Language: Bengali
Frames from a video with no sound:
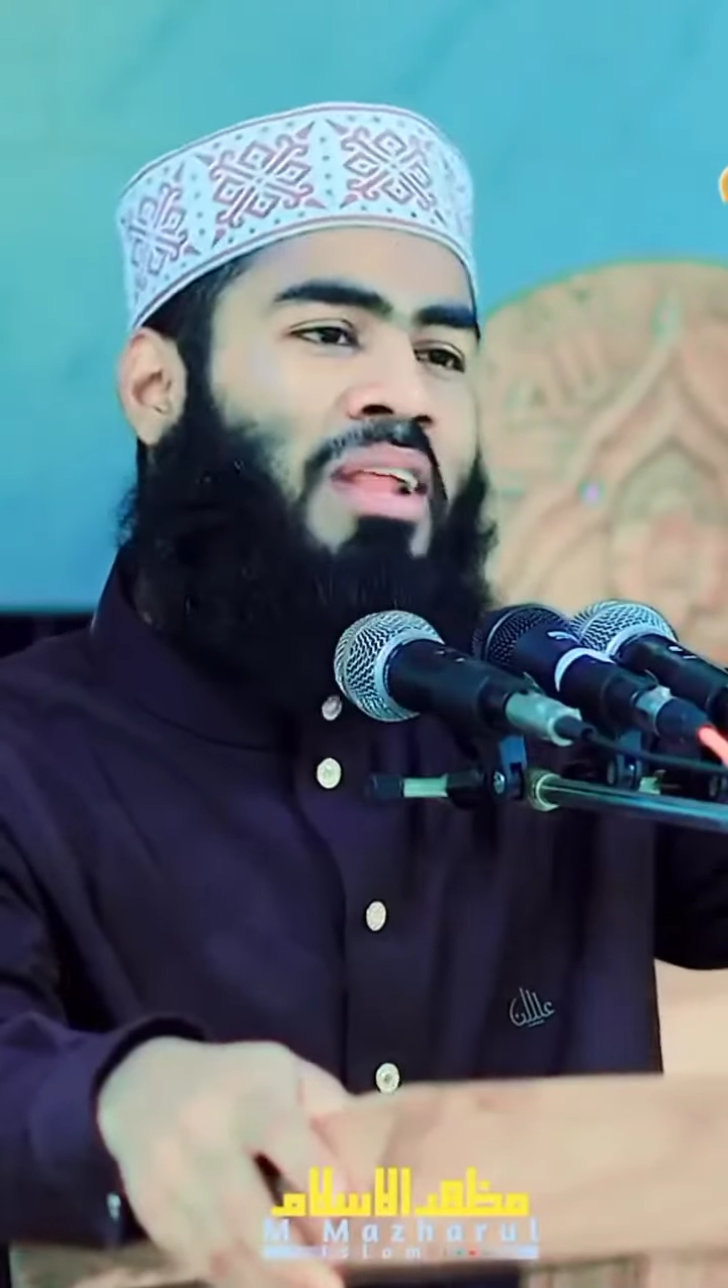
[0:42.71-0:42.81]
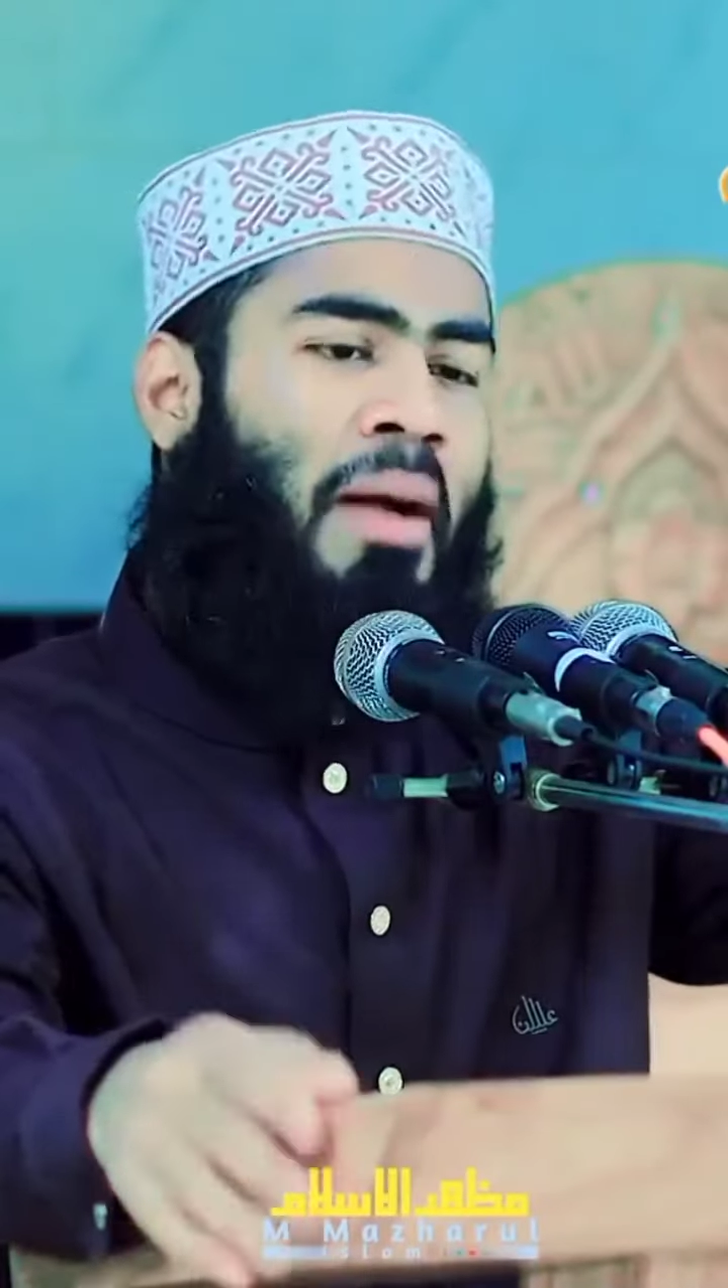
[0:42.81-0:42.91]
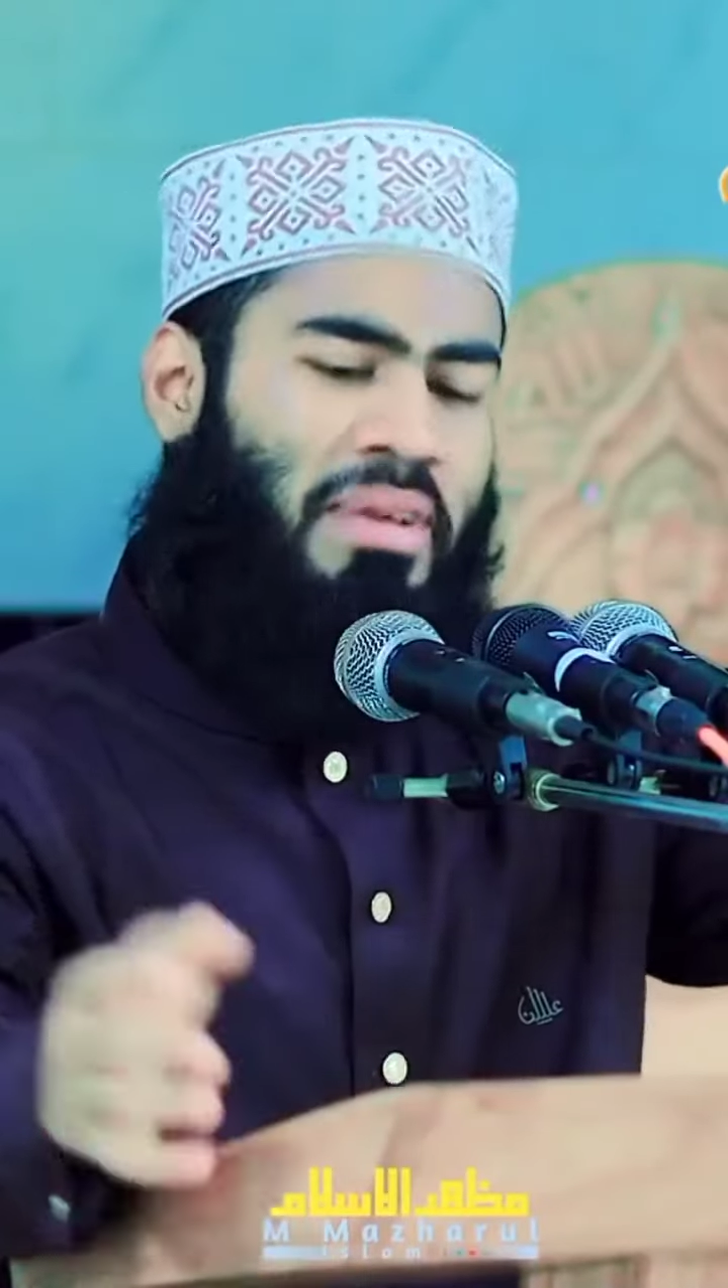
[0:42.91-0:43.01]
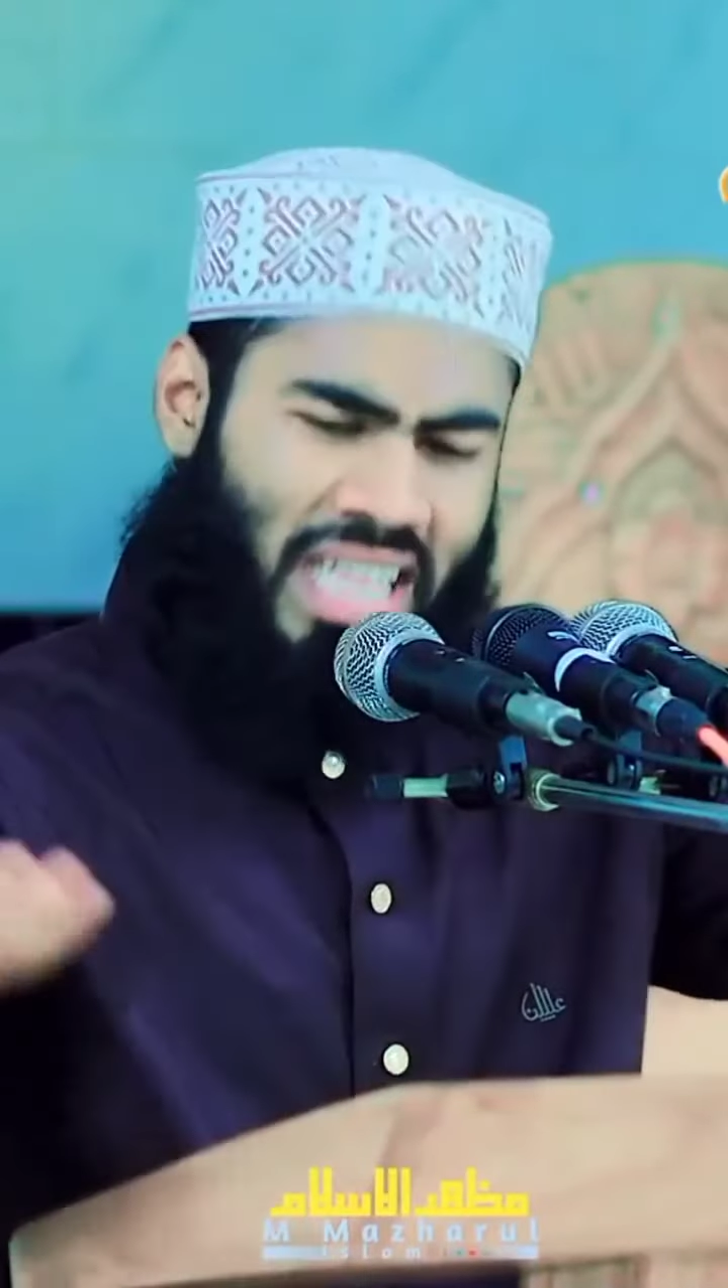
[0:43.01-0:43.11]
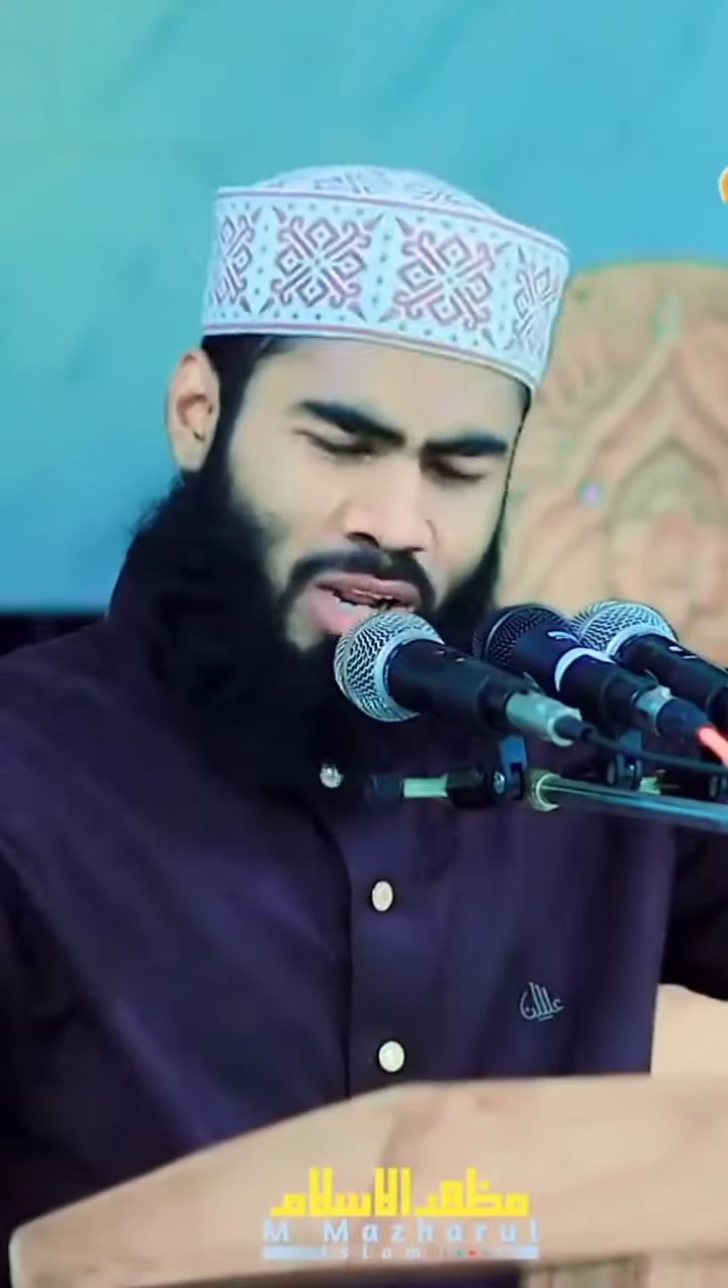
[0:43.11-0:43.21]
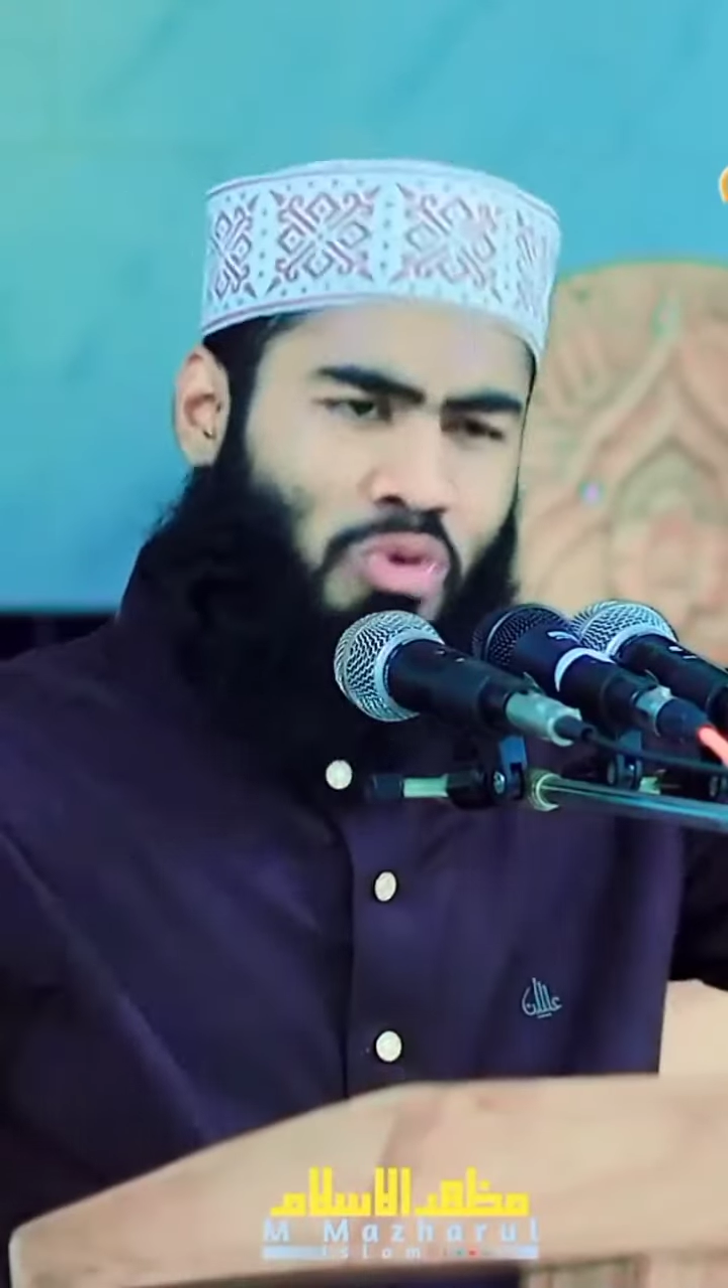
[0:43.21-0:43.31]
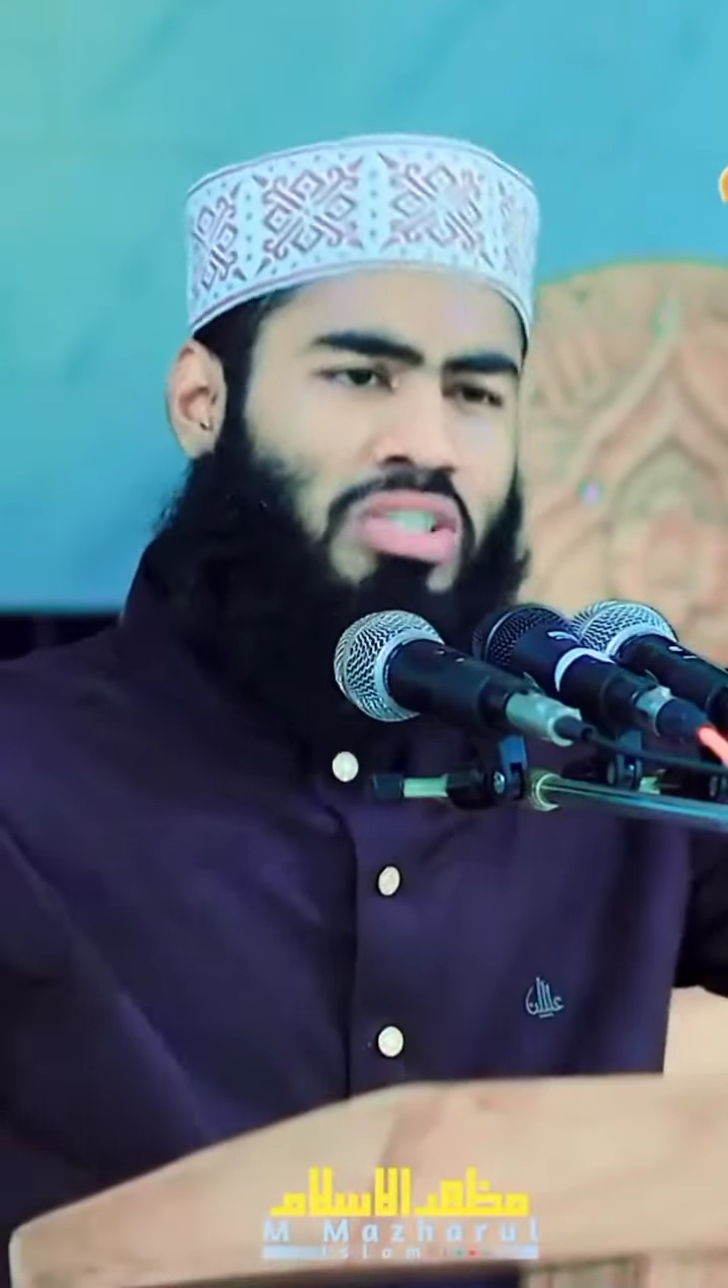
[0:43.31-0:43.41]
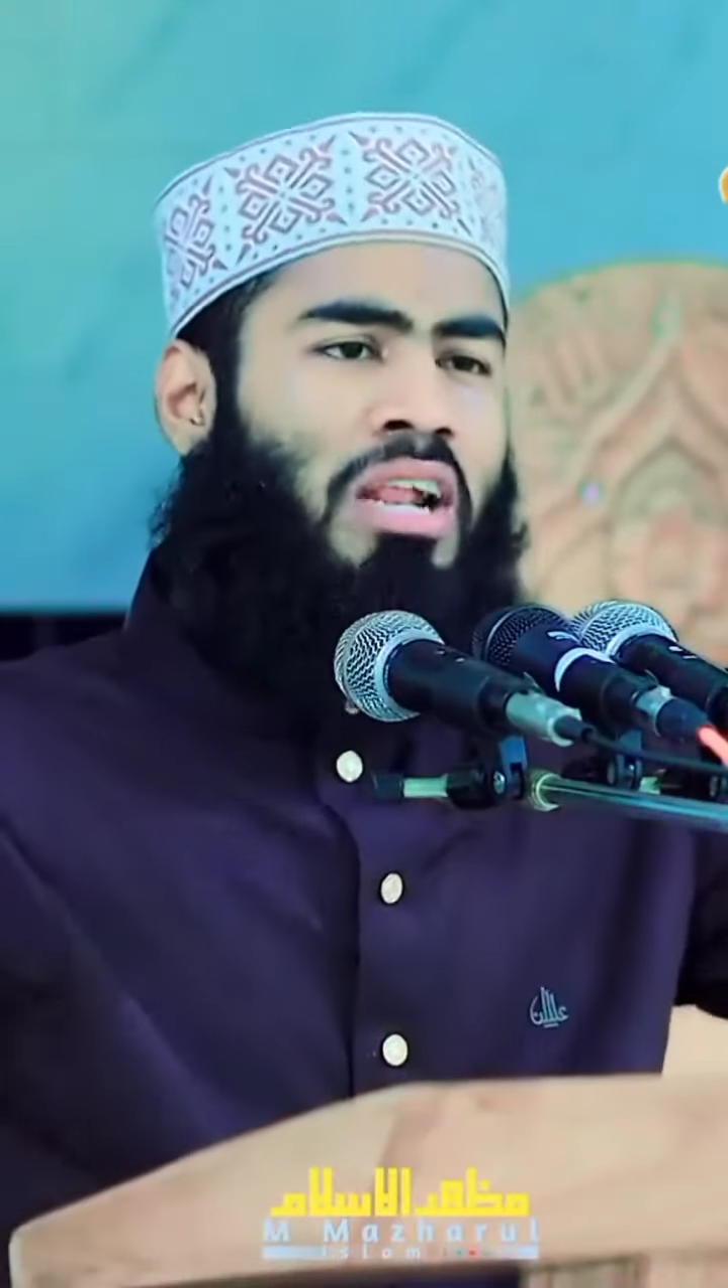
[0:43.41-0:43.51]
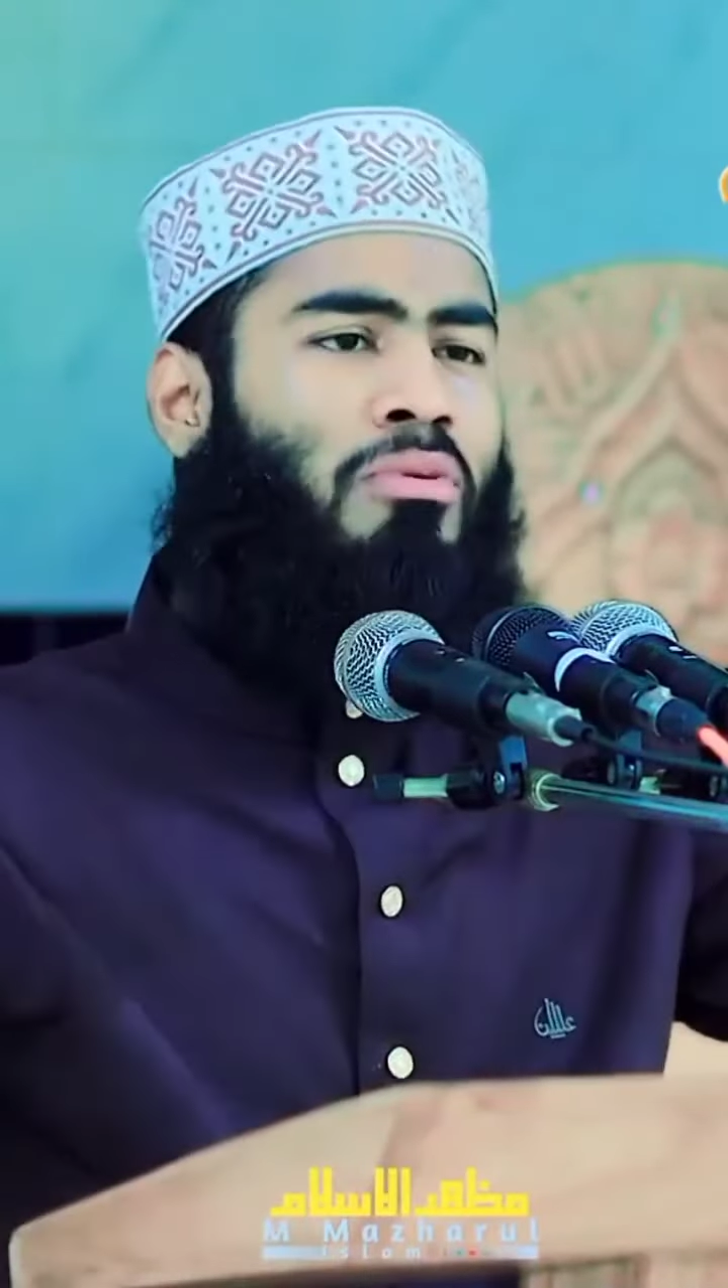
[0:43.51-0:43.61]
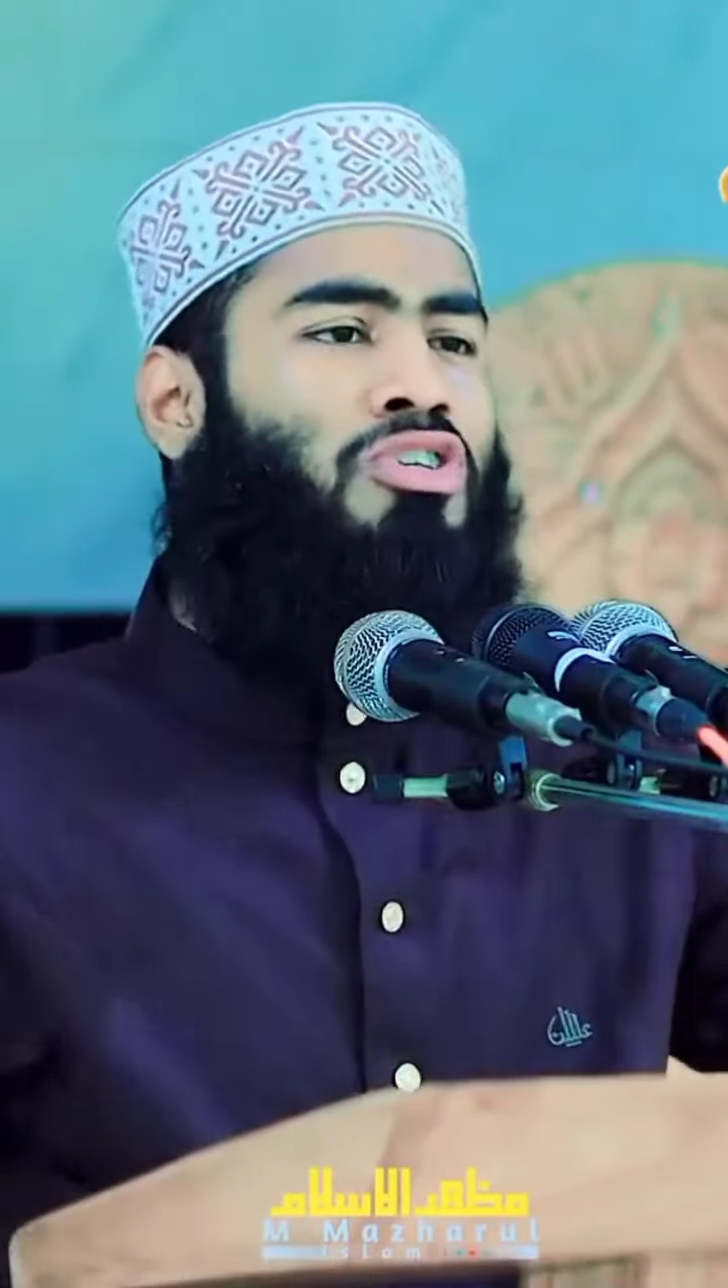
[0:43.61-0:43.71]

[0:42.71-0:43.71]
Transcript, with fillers: বলে আমি তালুকদার